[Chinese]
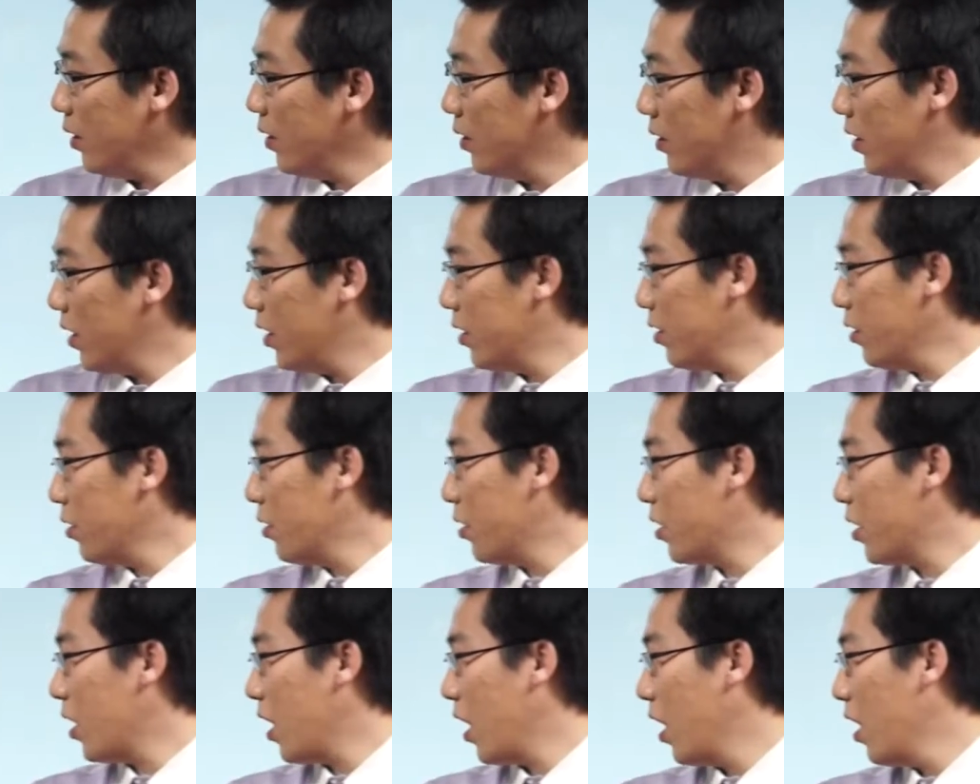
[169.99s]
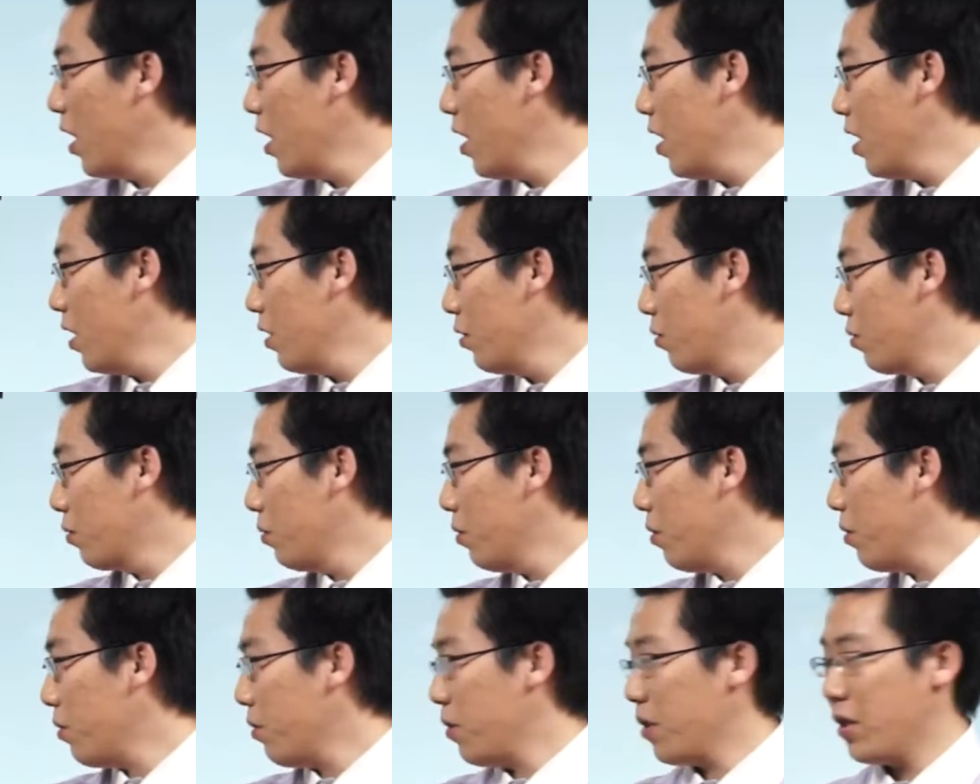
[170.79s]
也就是
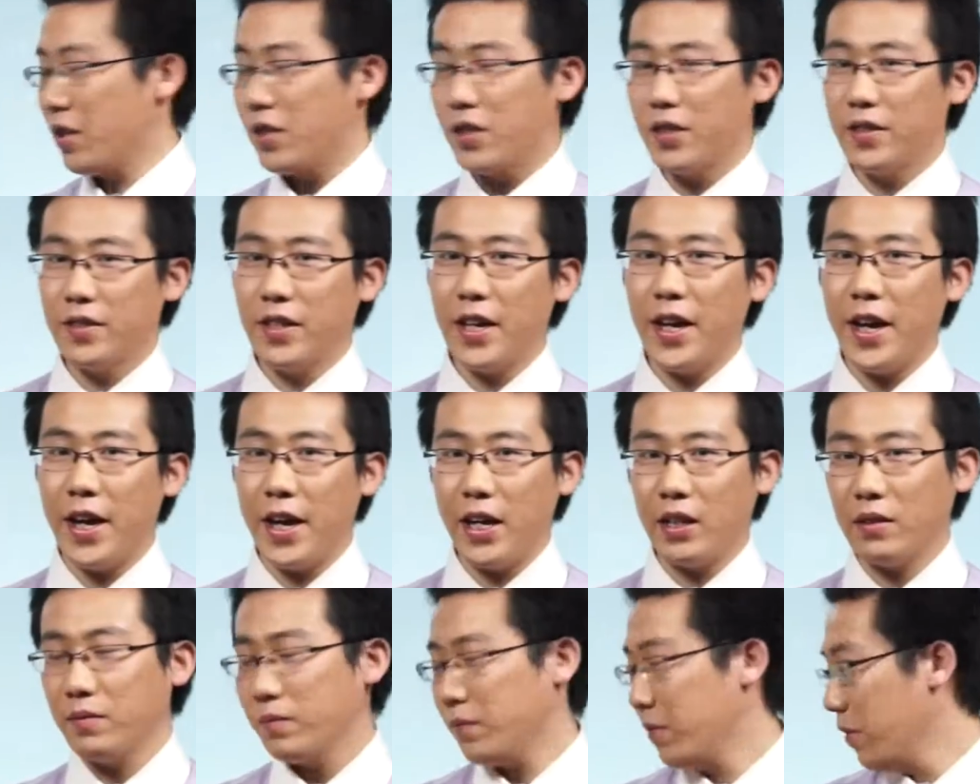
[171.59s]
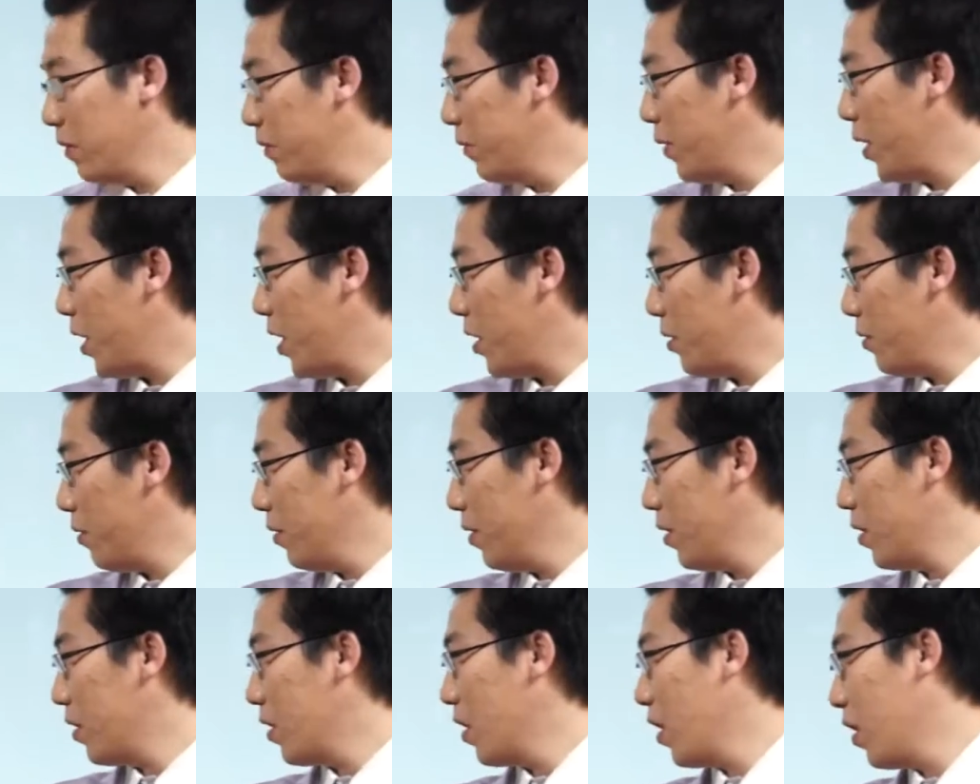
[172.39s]
主语是 they，谓
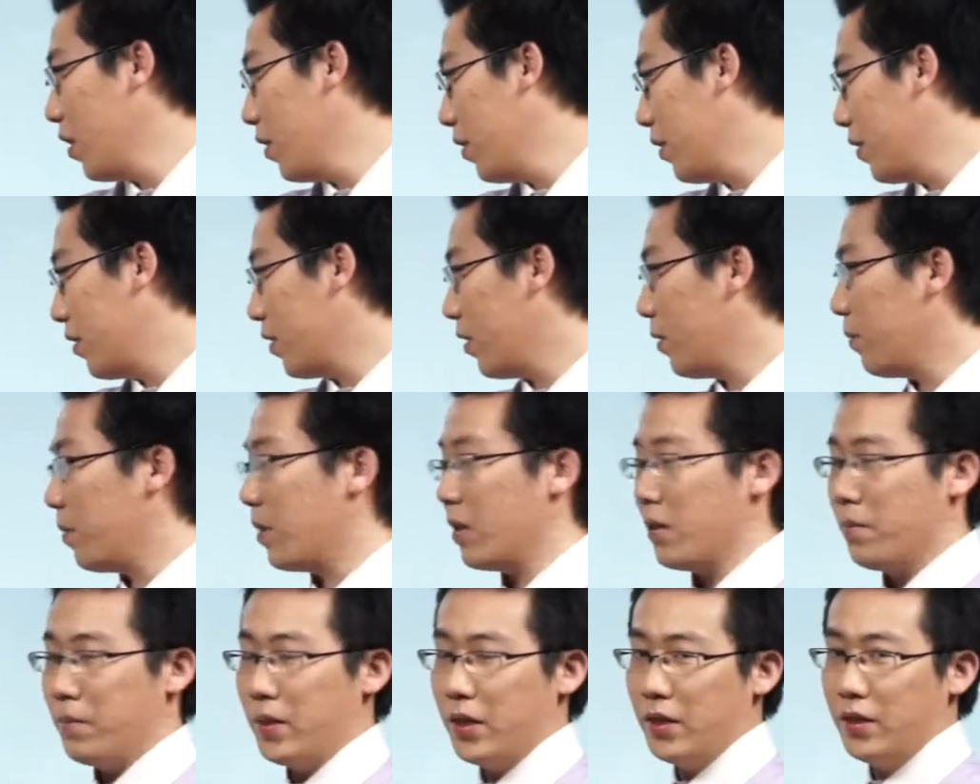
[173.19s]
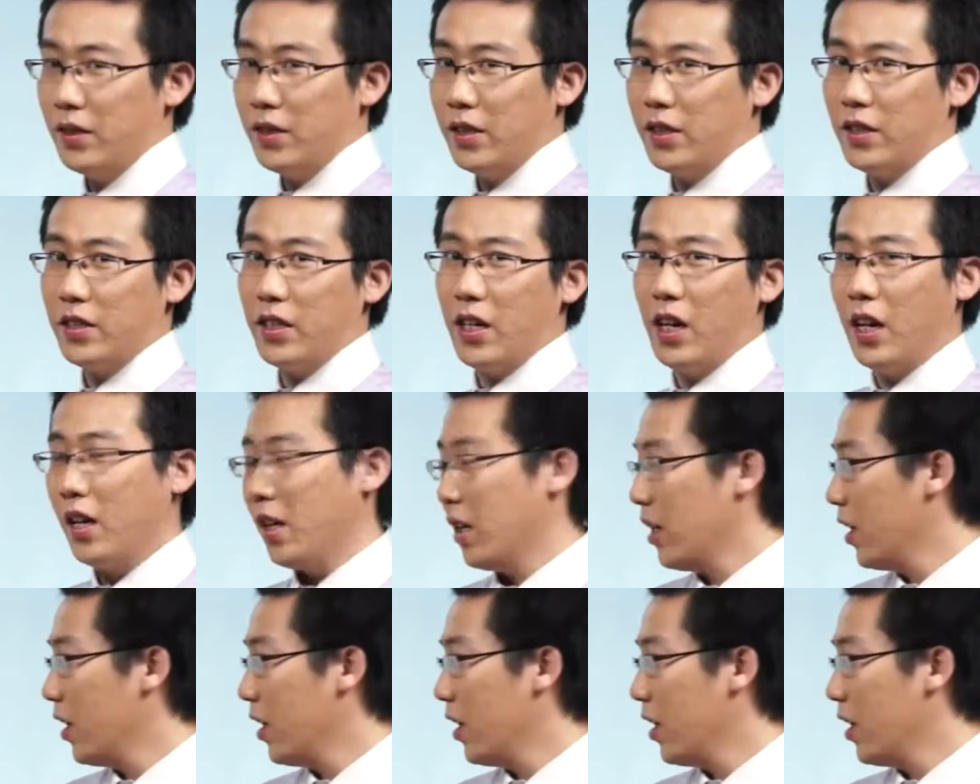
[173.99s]
语是 supplemented，